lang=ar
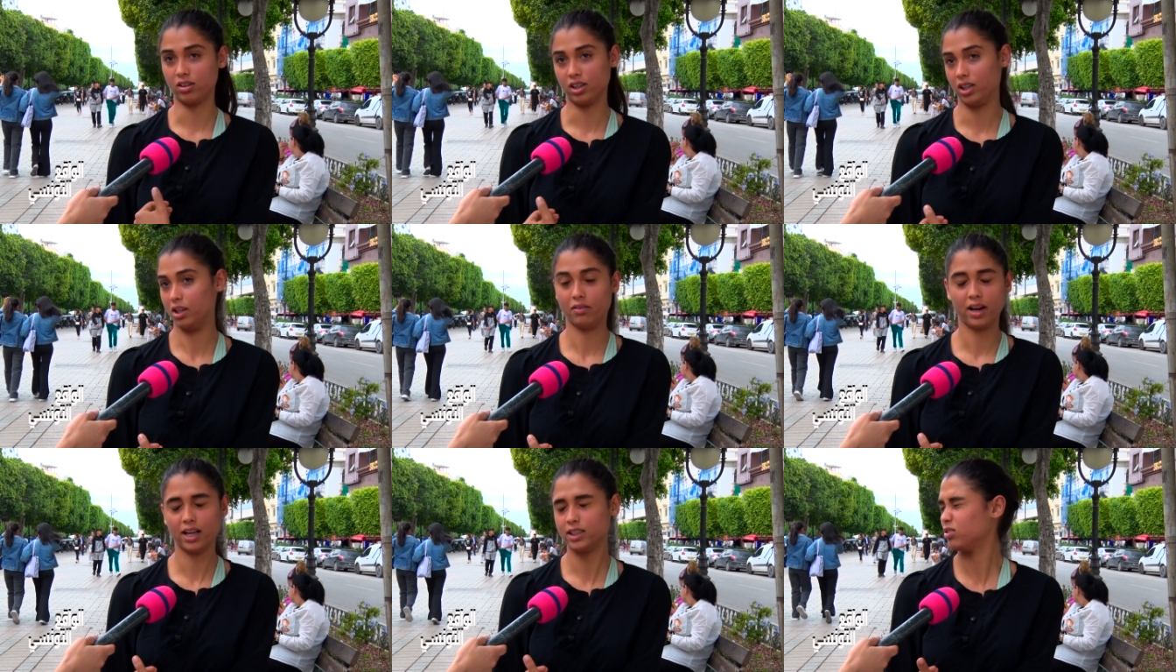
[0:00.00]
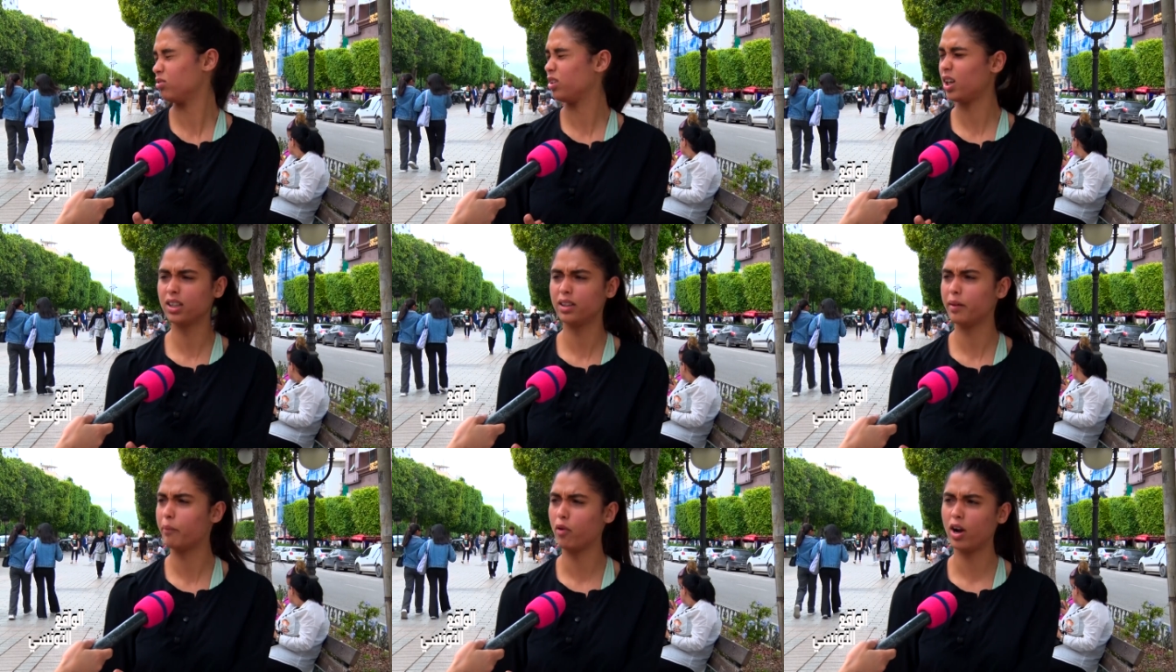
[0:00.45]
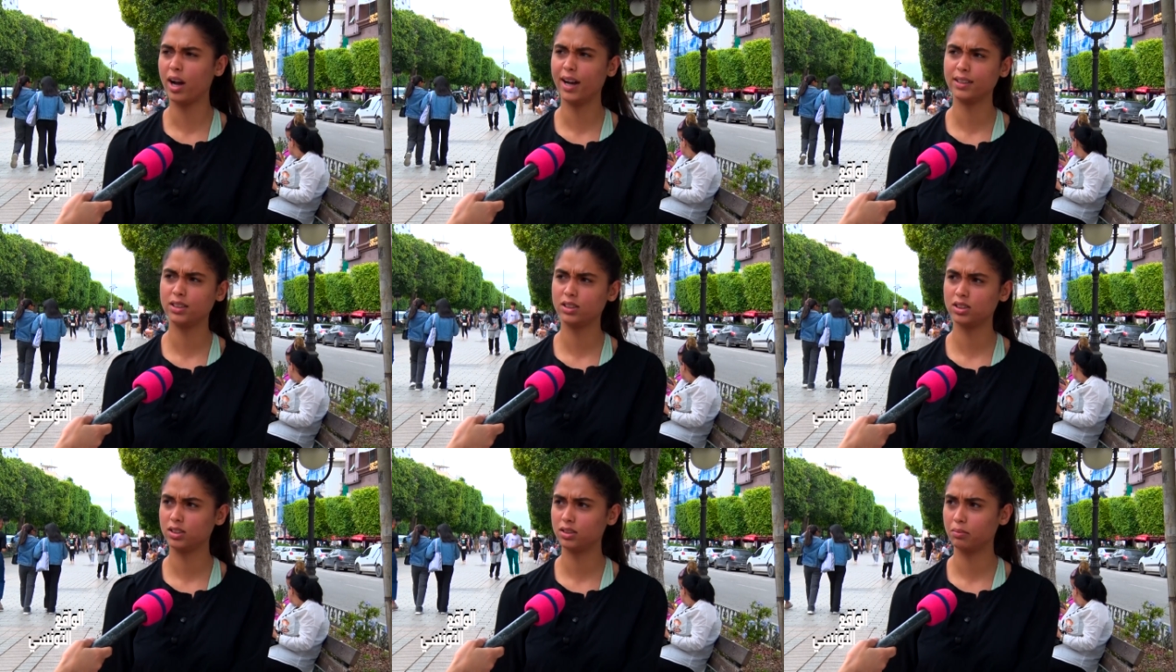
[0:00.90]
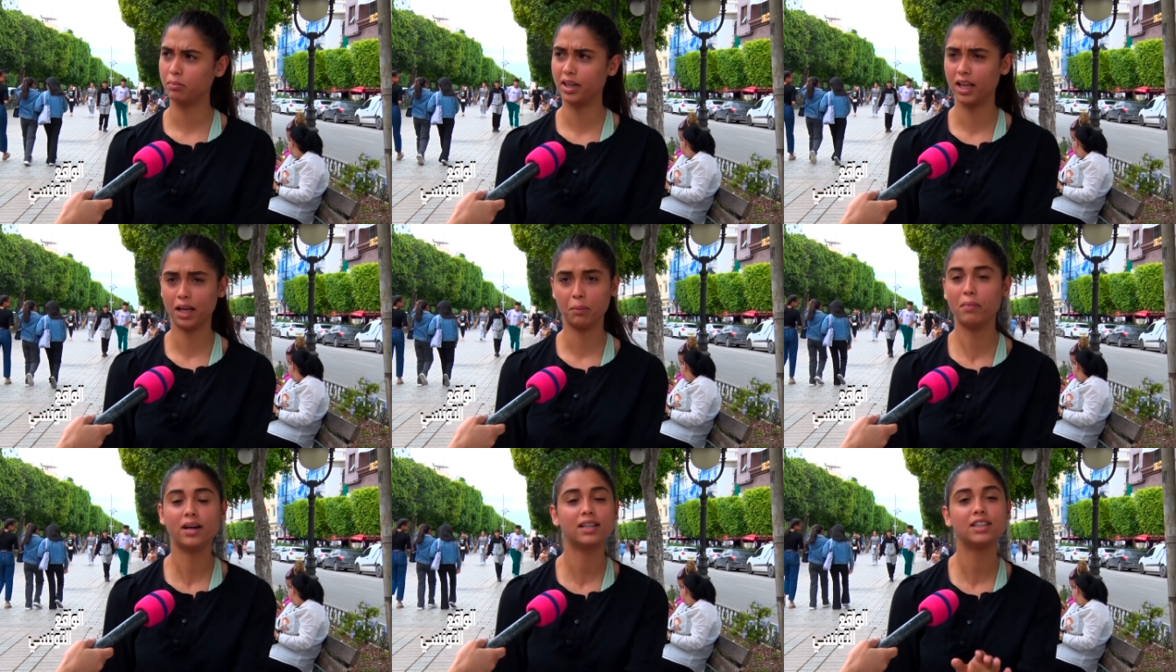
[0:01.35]
روحي وحدي ونخدم
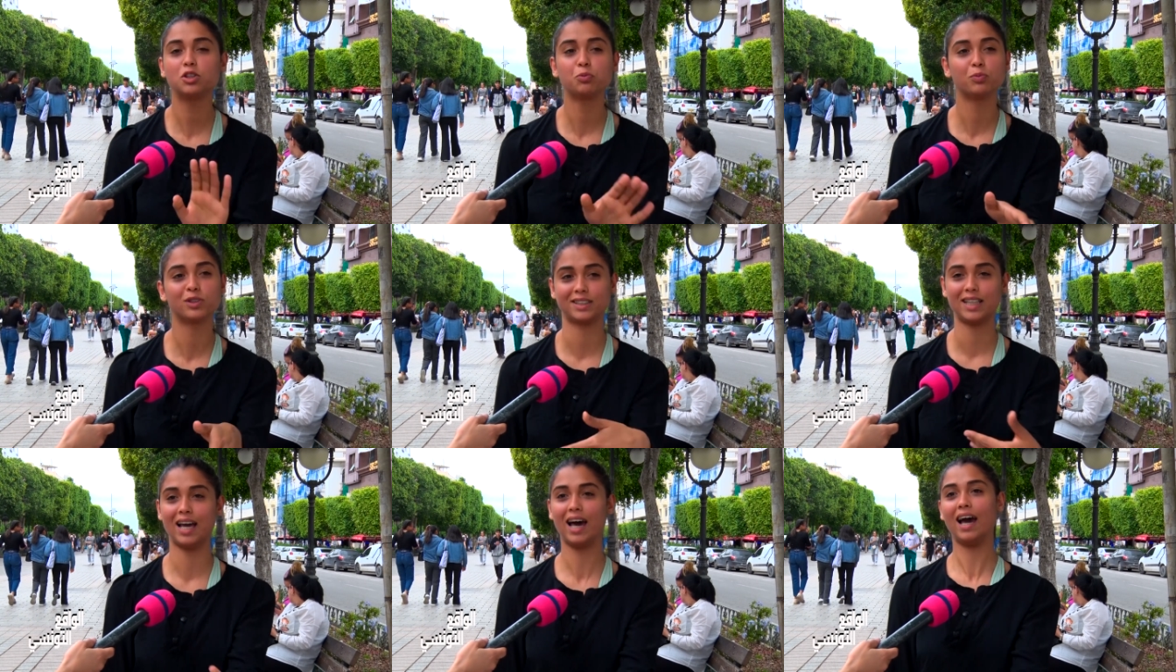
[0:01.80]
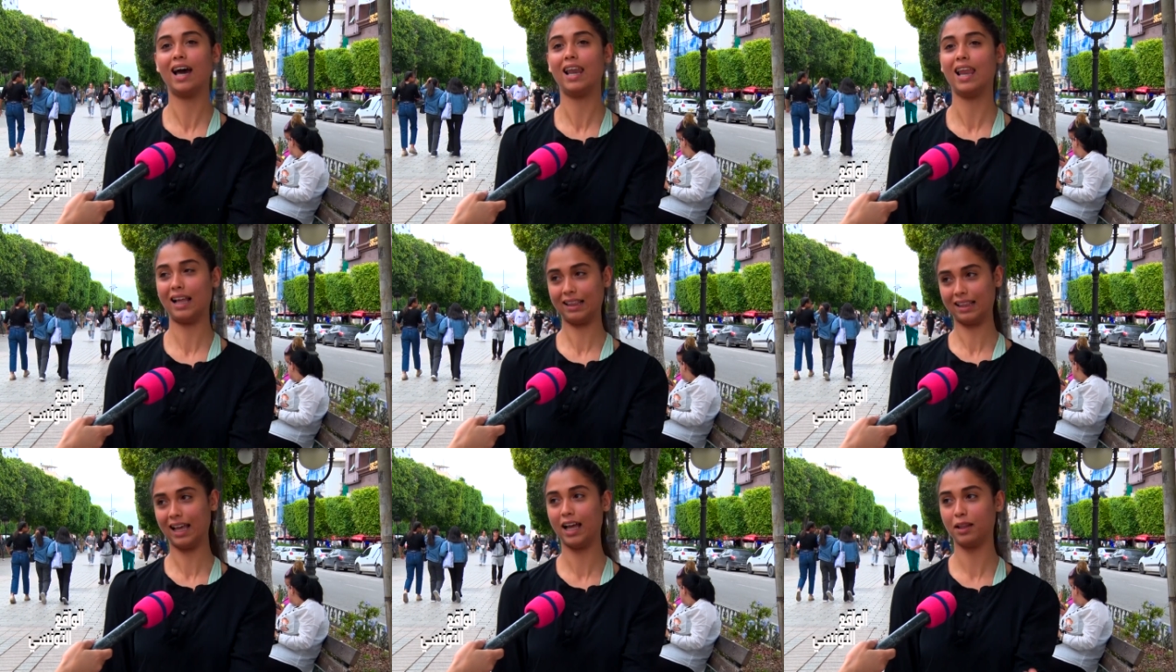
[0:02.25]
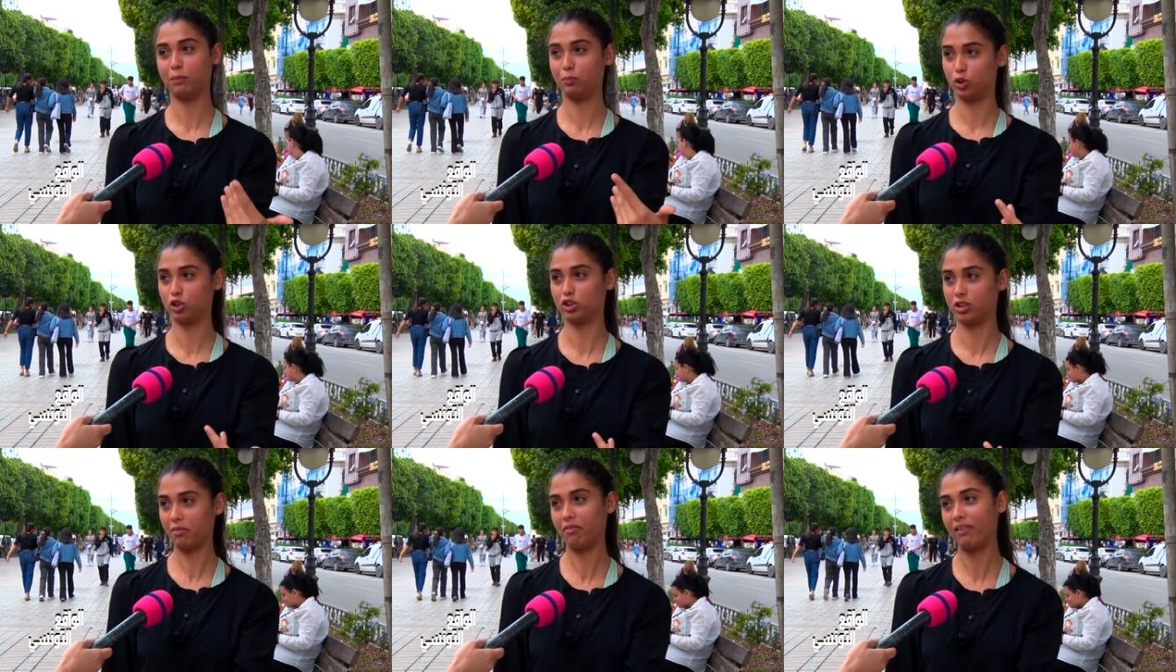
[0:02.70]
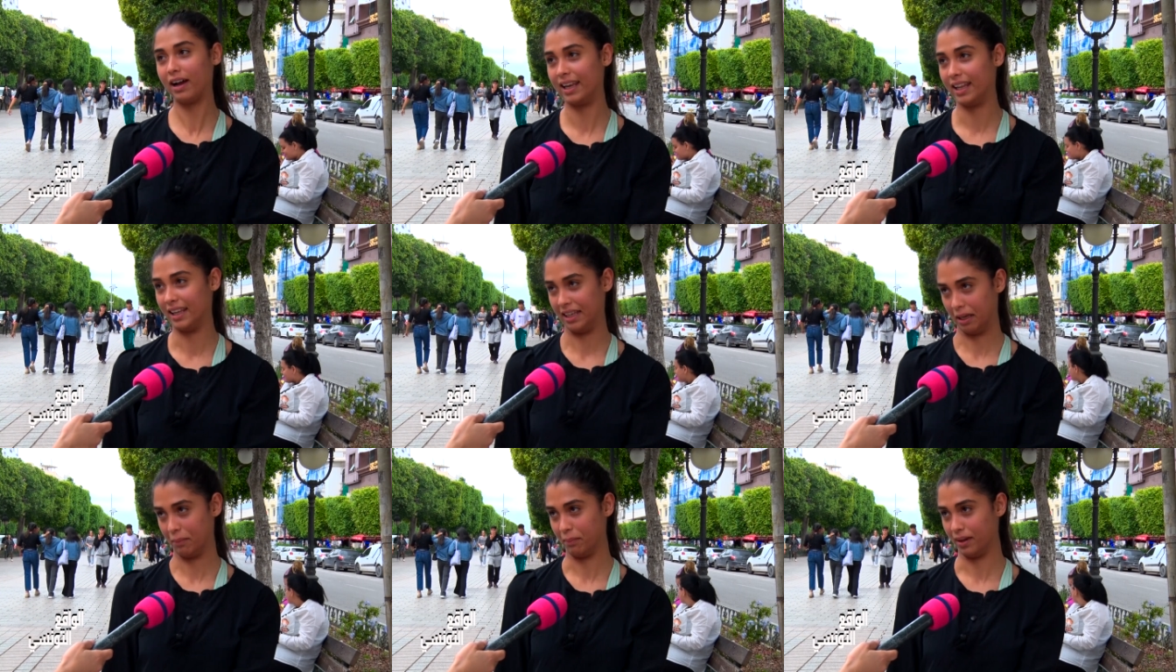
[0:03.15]
وحدي مانيش مستحقه لحد حد باش يصرف
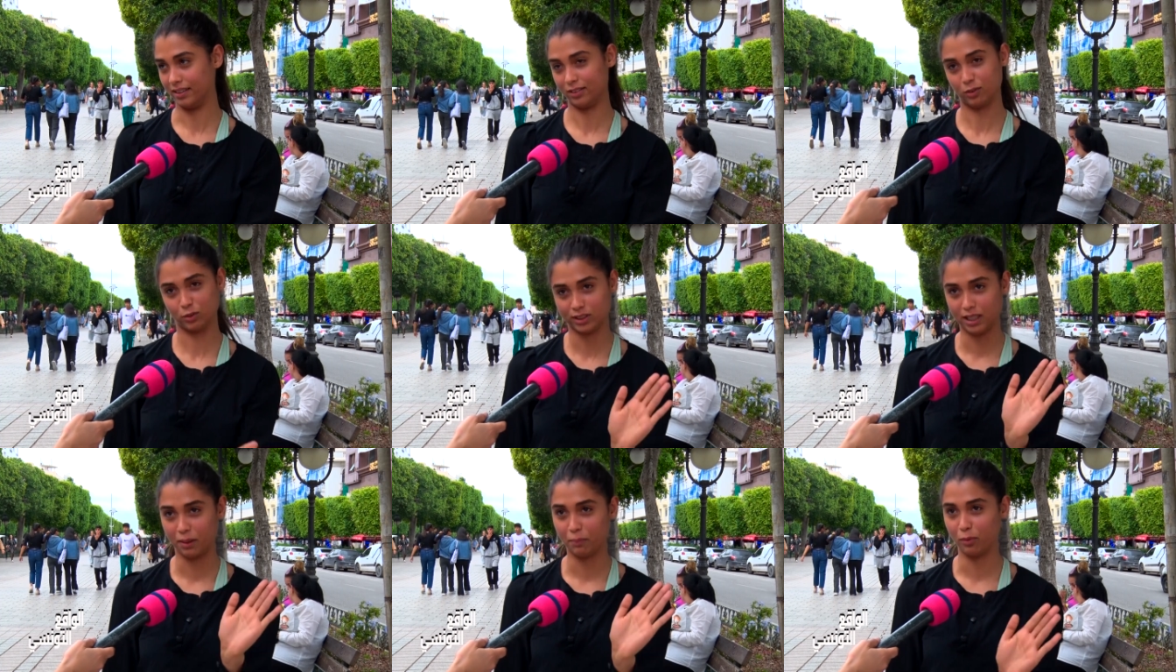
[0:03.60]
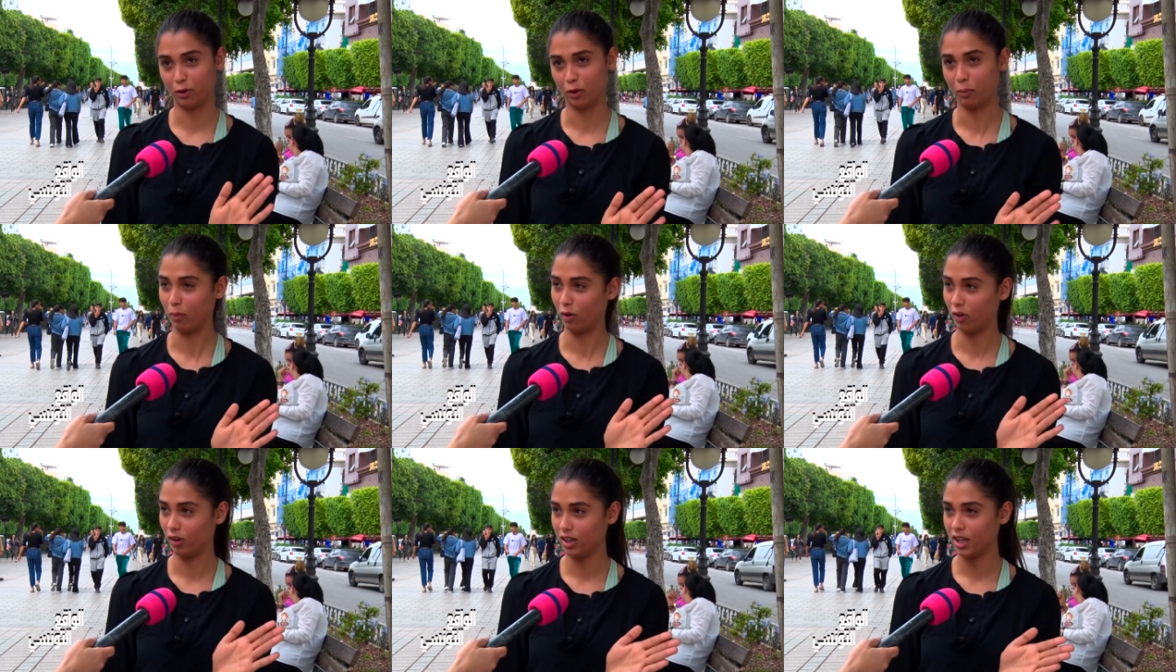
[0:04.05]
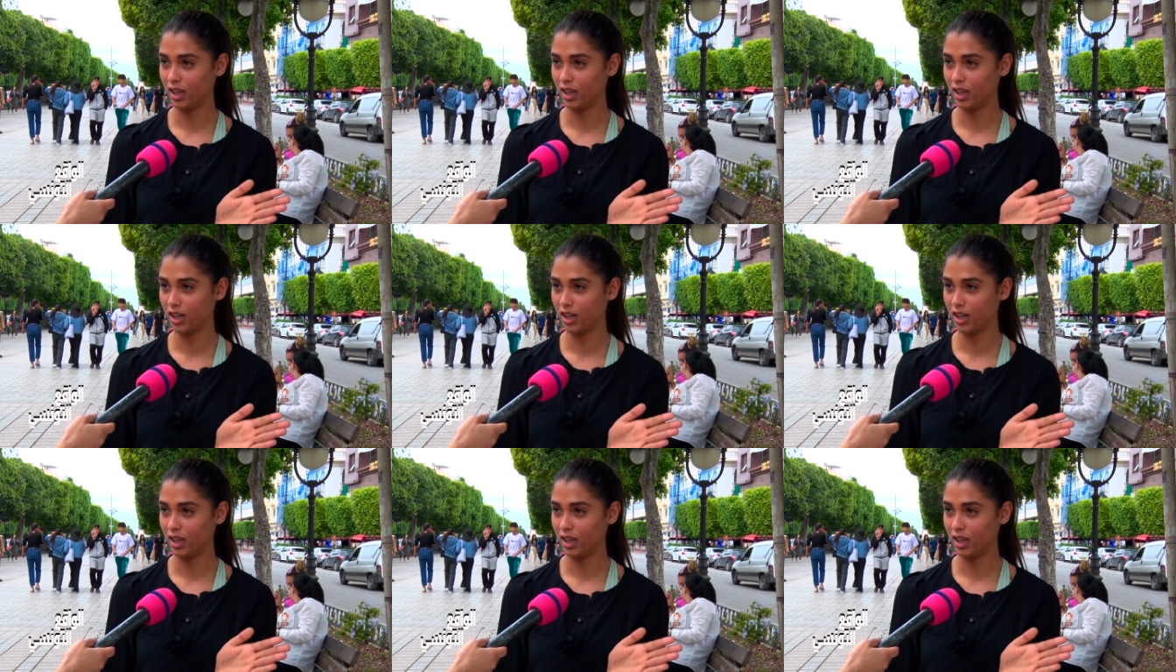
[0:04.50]
عليا معناتها سامبلومون